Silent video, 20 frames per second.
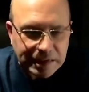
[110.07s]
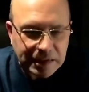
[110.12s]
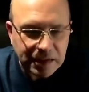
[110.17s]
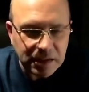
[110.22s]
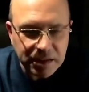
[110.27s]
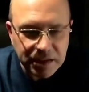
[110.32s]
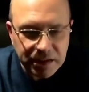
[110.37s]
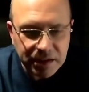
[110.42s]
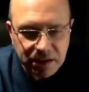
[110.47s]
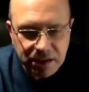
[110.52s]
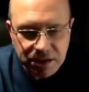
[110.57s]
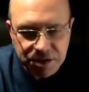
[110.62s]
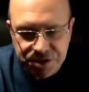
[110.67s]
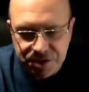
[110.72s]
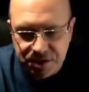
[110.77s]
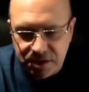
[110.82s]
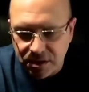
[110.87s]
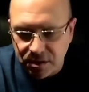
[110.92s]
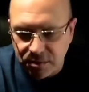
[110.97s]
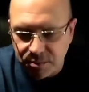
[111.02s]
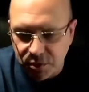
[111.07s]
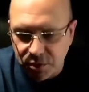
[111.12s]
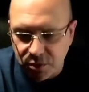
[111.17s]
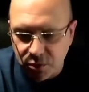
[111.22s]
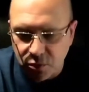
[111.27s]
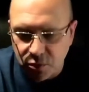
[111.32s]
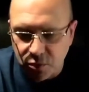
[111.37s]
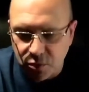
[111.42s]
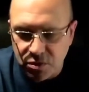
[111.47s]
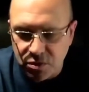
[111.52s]
Николай Николаевич стал
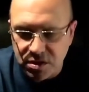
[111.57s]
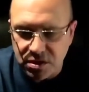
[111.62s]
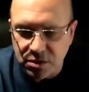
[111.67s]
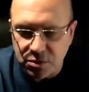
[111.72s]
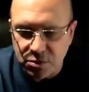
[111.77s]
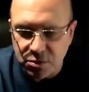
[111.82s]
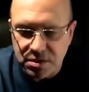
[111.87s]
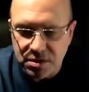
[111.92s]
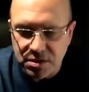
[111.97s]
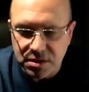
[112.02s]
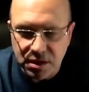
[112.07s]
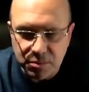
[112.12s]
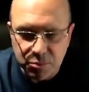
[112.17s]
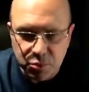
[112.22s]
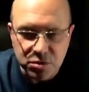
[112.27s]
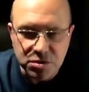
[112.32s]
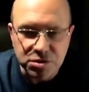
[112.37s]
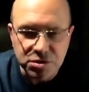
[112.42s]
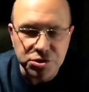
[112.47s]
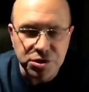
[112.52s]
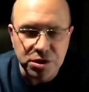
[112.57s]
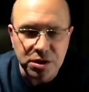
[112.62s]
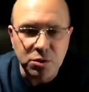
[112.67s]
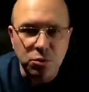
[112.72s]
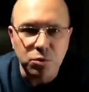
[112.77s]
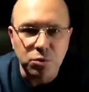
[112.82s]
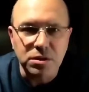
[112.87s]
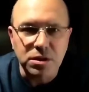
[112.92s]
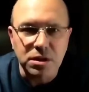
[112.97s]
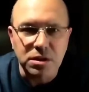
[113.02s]
по-другому делать, он стал просто
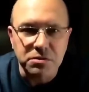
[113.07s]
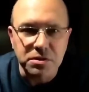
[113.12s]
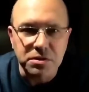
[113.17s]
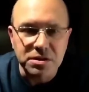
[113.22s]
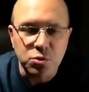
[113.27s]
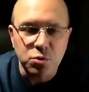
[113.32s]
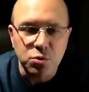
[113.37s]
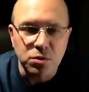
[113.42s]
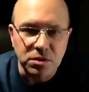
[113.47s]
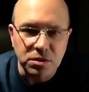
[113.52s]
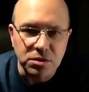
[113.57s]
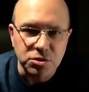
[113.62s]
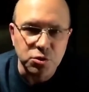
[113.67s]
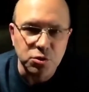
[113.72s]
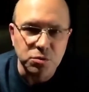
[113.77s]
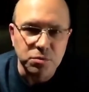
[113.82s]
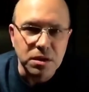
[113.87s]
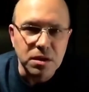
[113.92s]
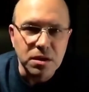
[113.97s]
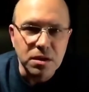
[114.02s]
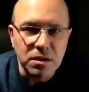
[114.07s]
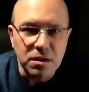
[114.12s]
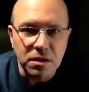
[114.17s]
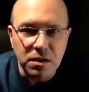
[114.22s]
широко открывать окна, чтобы э,